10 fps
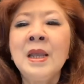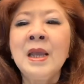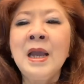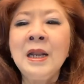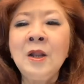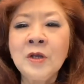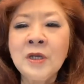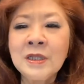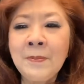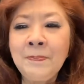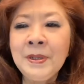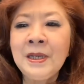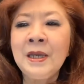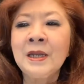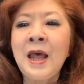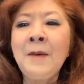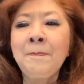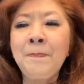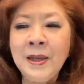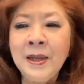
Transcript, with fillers: kalau kita pikir apa